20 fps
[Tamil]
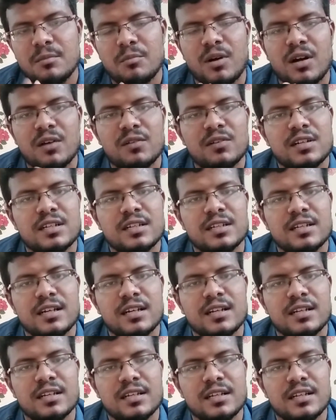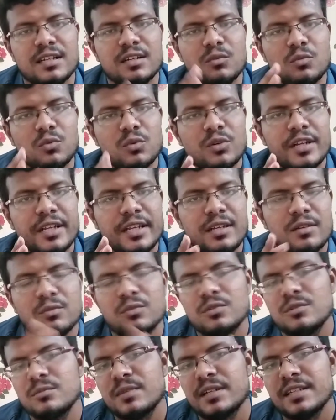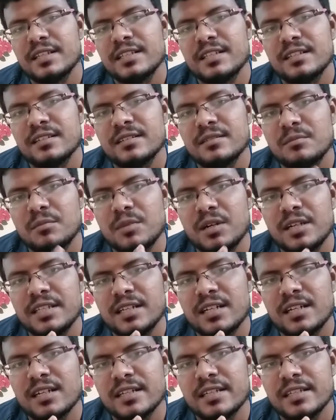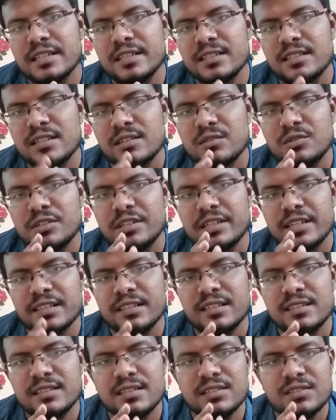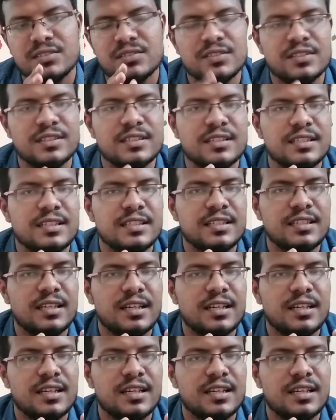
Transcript: பாவங்களுக்காக ஒரே ஒரு மனிதன் பலியாகி தன்னுடைய இரத்தத்தை சிந்தி